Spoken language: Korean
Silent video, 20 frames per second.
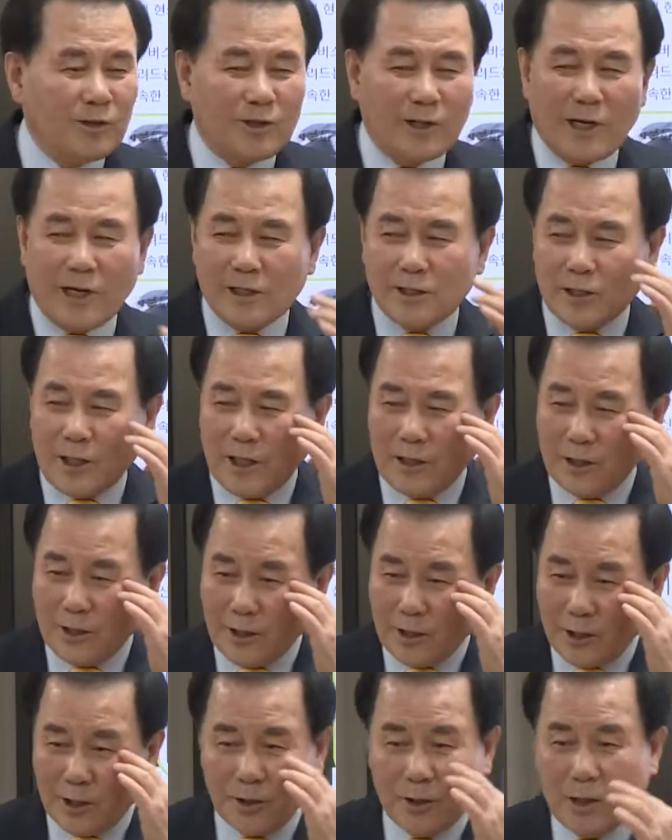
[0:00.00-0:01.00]
그래서 하는
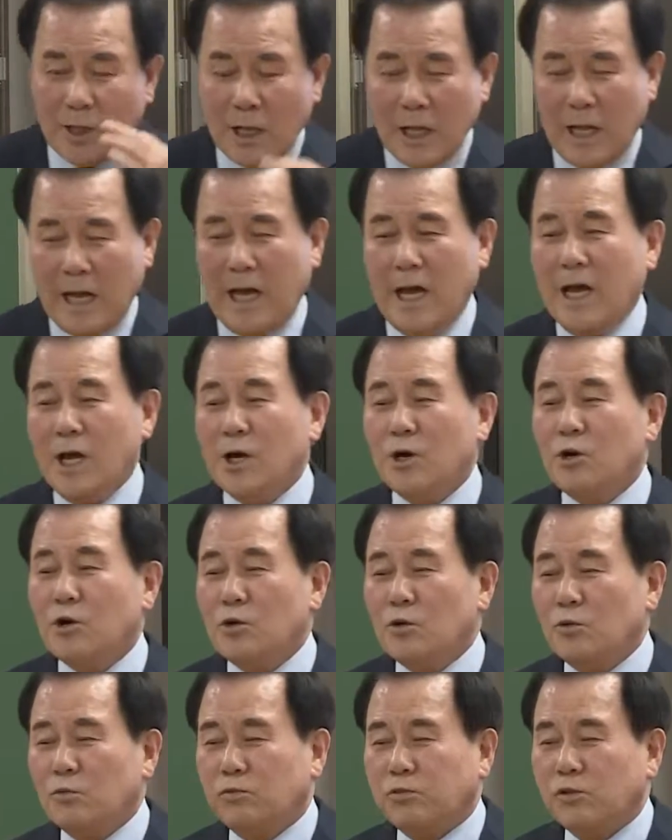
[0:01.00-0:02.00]
거예요.
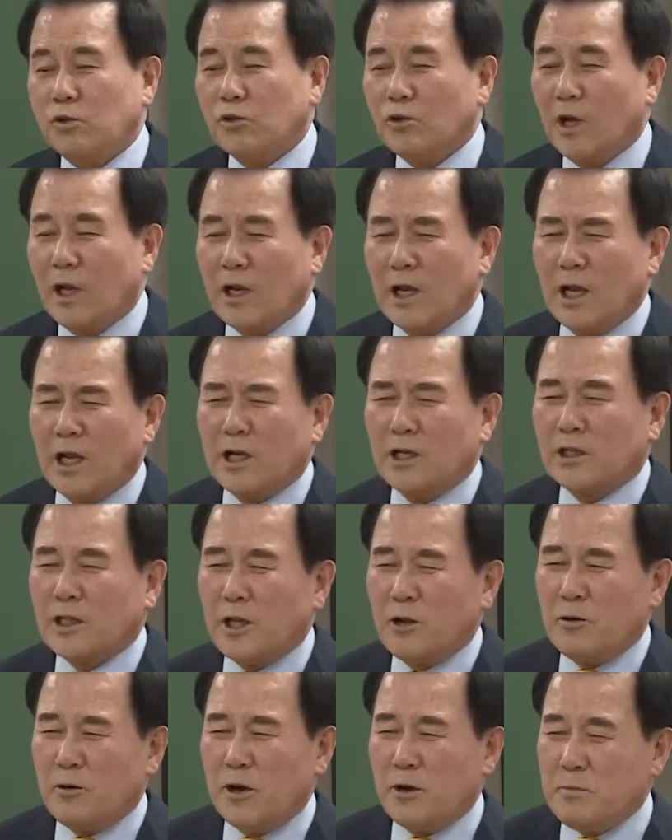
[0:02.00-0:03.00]
아유 불도 안
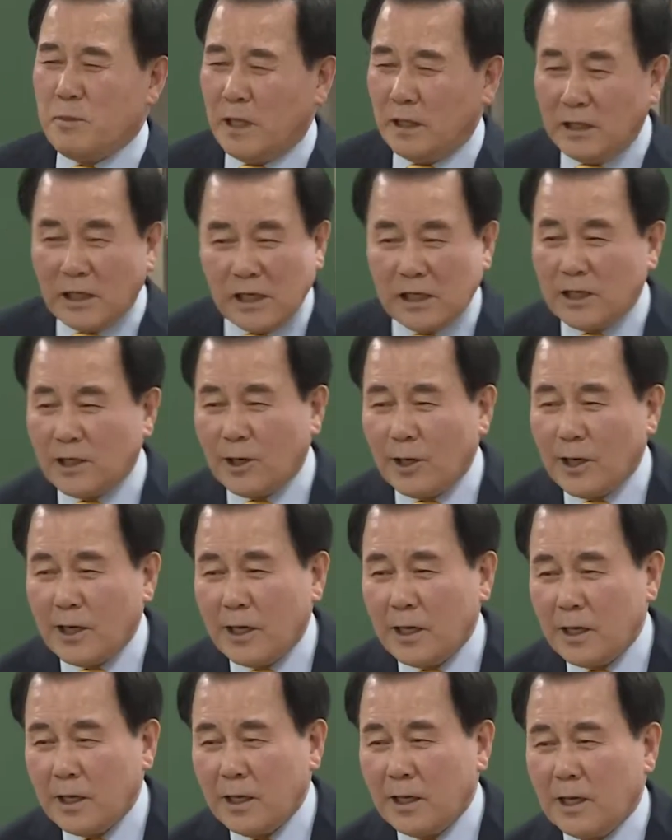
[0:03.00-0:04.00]
나는데 왜 맨날 이거
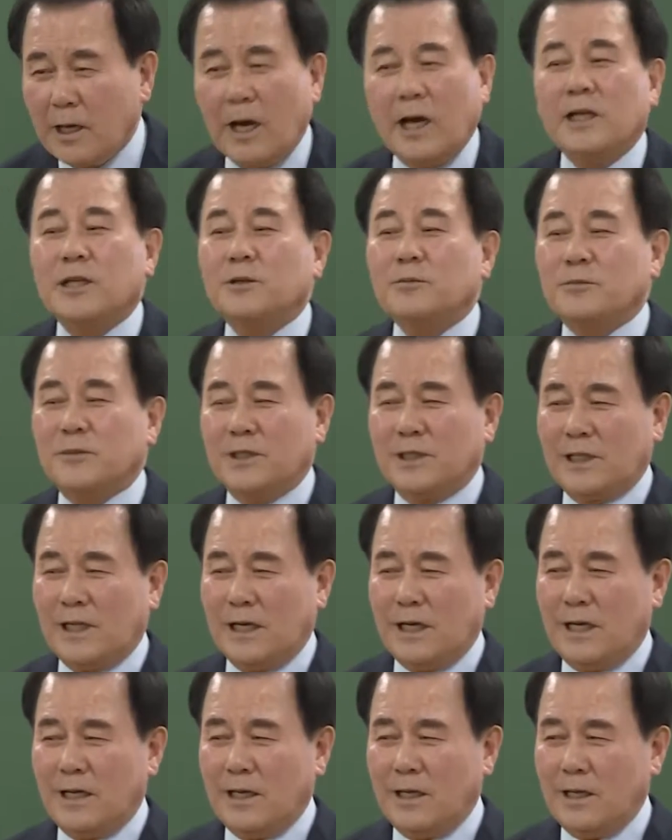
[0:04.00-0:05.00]
해? 아닙니다.
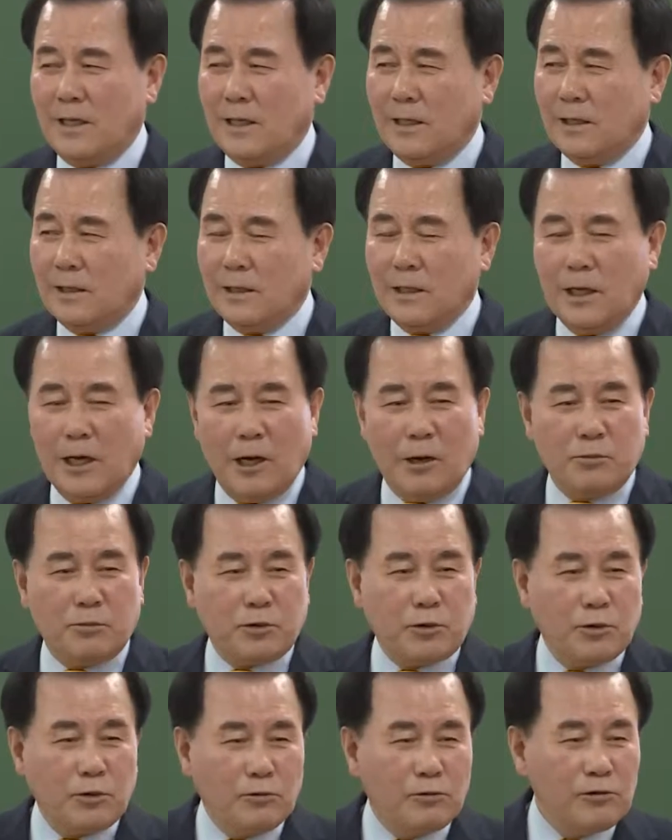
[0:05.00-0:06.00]

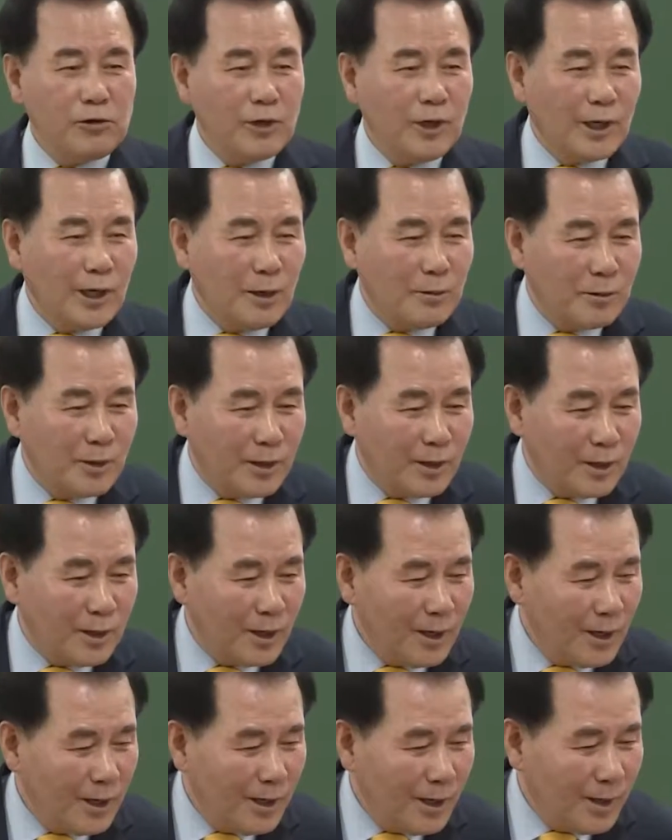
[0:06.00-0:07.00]
앞으로 훈련하면은
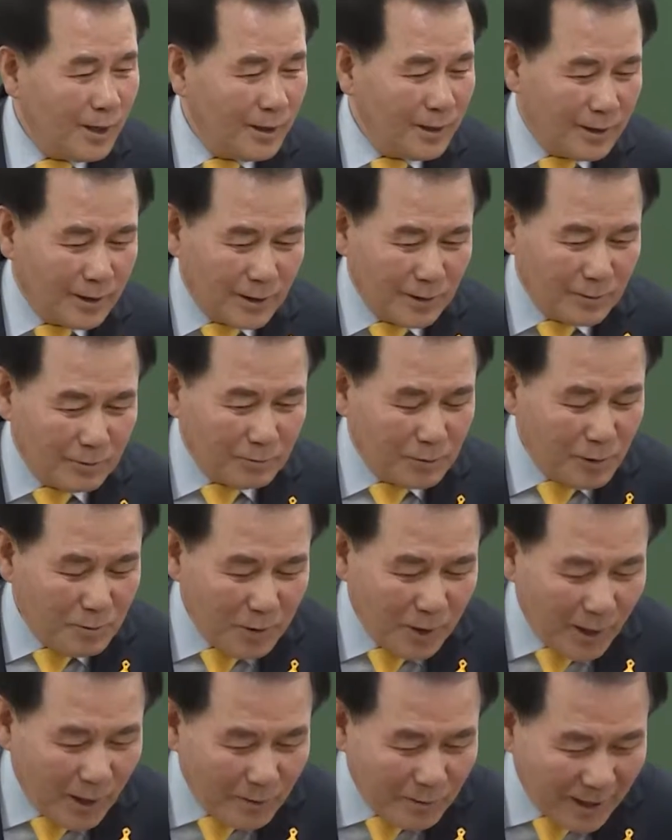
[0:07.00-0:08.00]
이제
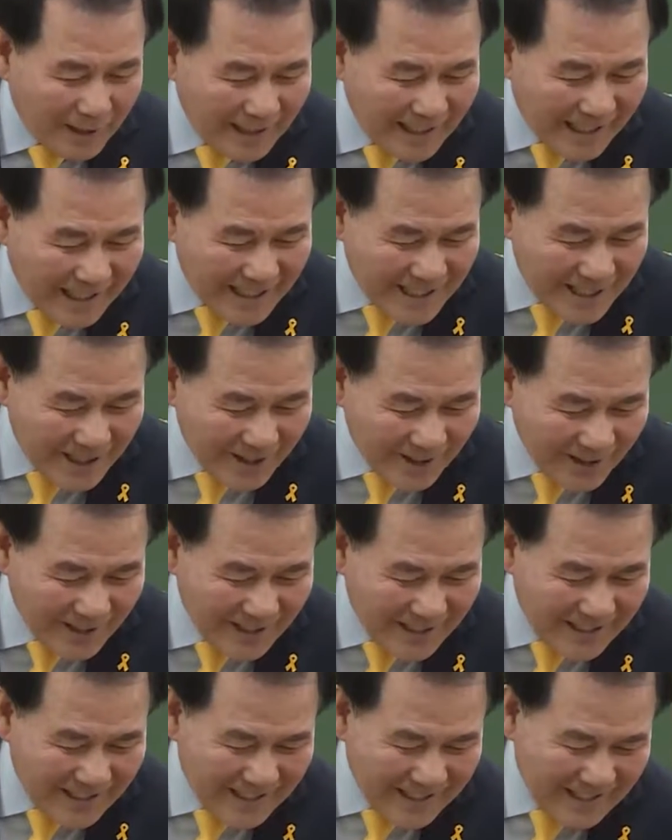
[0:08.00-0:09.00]
불평하면 안 되겠죠?
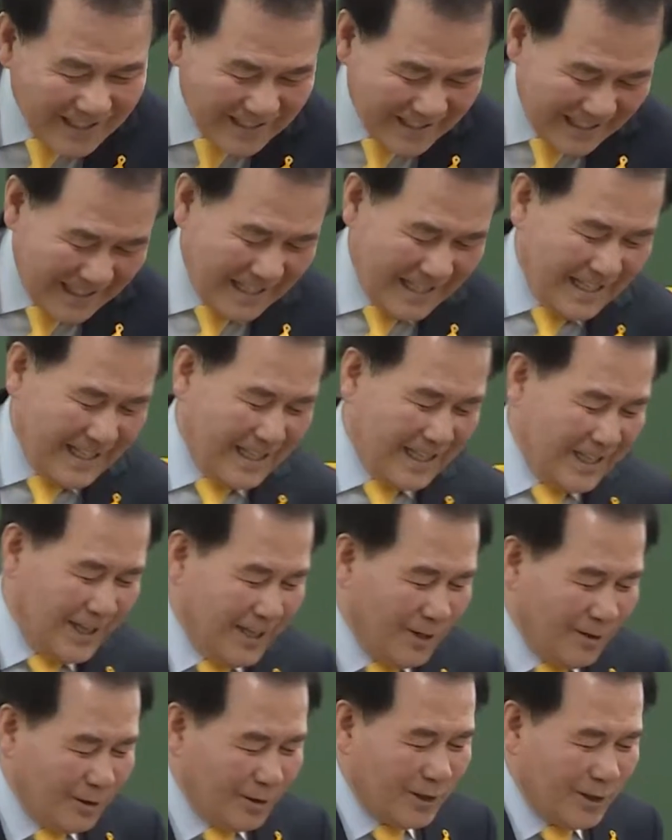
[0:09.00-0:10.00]
네,
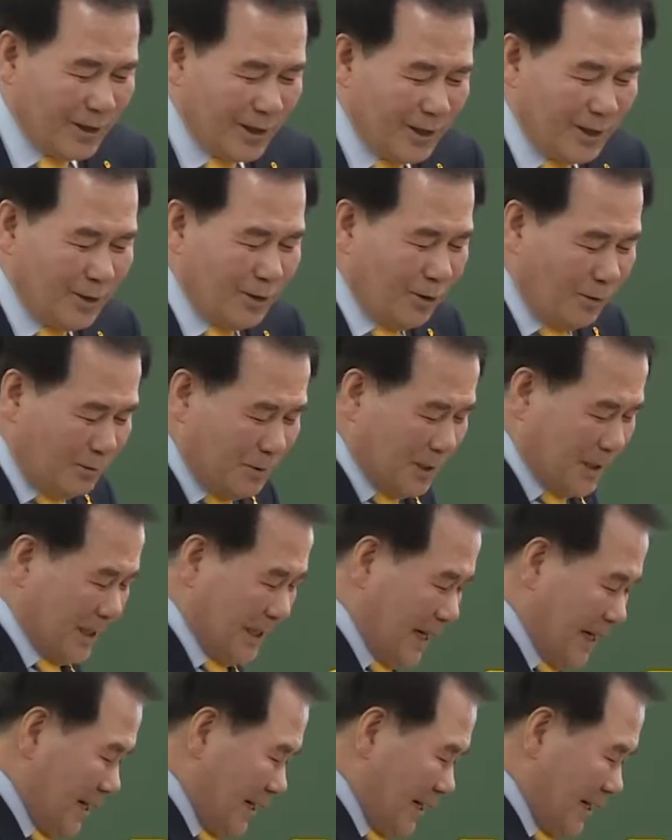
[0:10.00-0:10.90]
우리 효빈이가